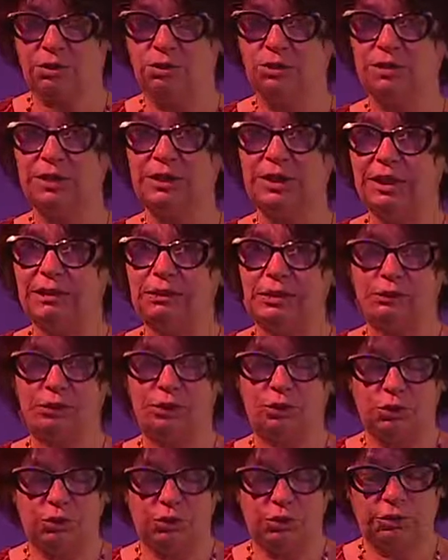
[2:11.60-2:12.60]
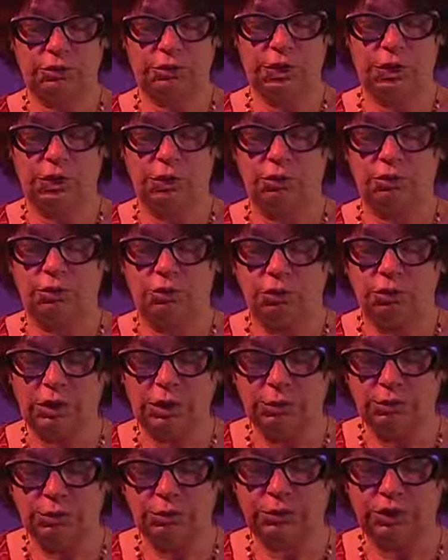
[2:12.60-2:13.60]
donc c'est la même chose.
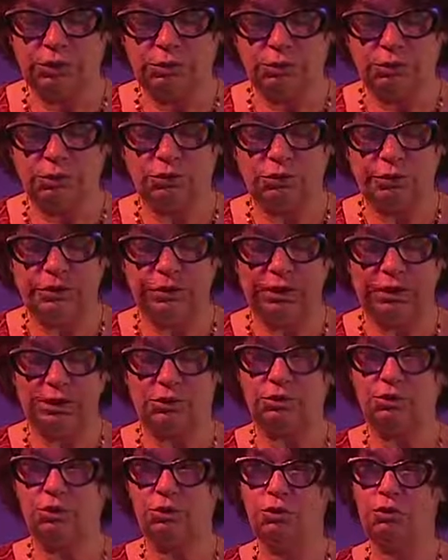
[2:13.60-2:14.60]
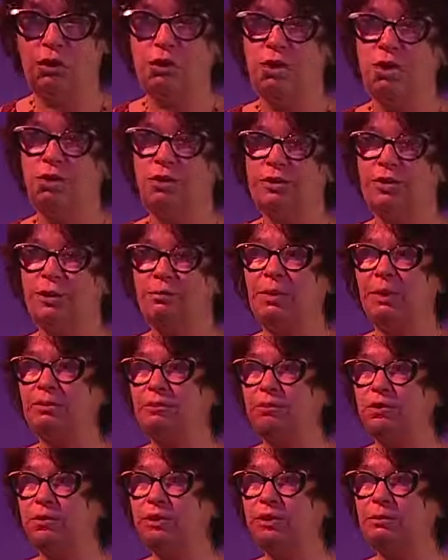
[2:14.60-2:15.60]
Donc la procédure de sélection, c'est pas
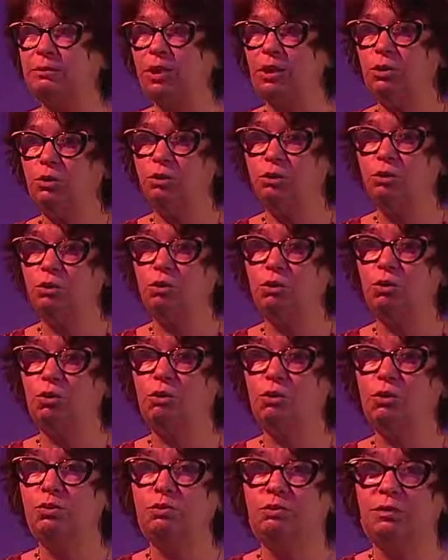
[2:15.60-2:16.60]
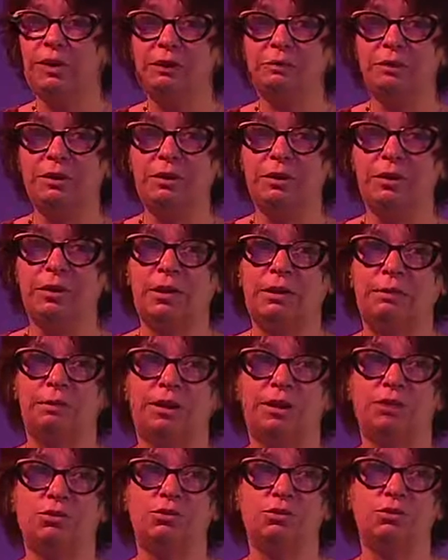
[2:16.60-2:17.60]
forcément le coût le plus faible
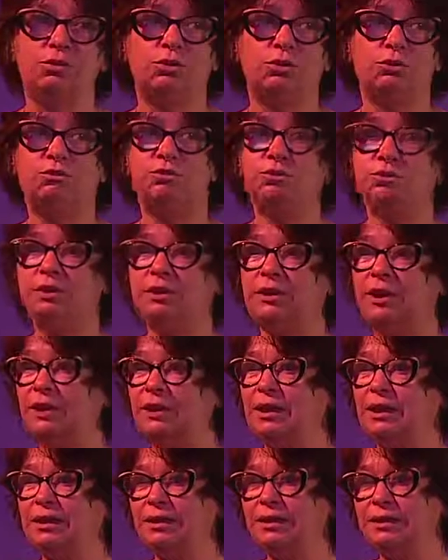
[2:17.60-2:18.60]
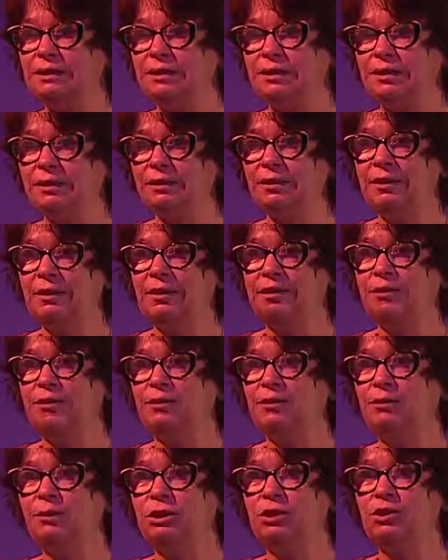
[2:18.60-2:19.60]
parce que ce qu'on veut c'est la qualité.
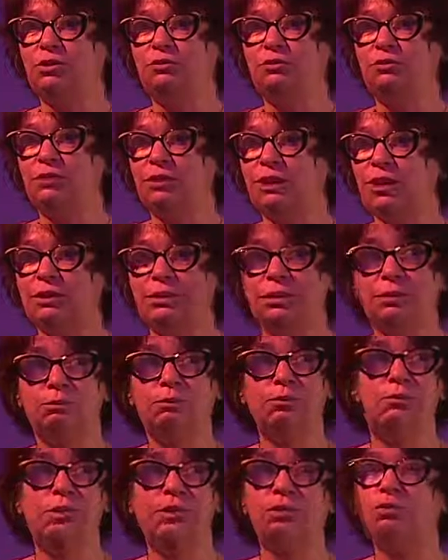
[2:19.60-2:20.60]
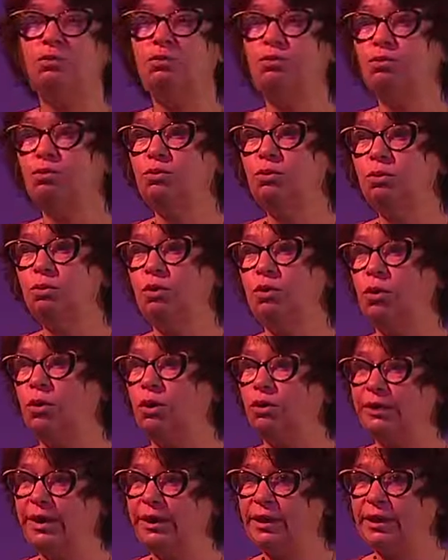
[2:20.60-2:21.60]
Si mettons il y a des mauvais retours,
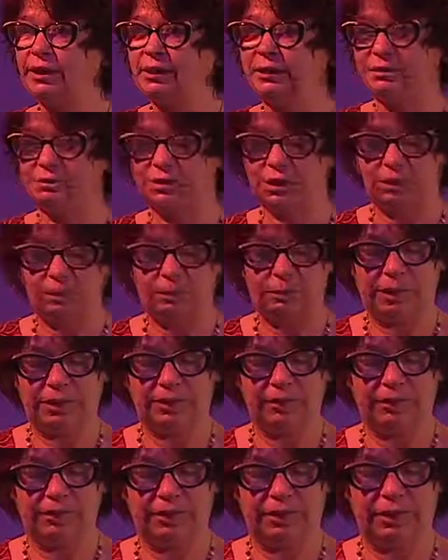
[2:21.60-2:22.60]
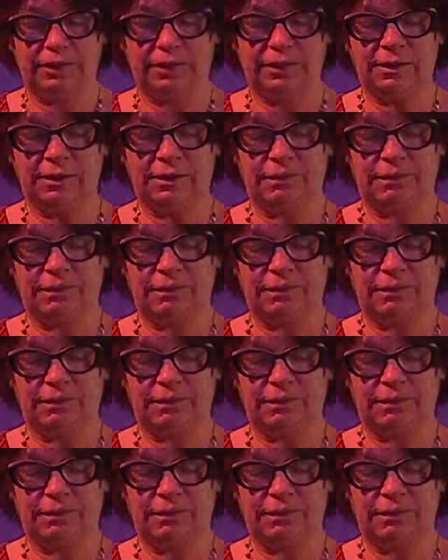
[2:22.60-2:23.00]
on arrête avec le partenaire.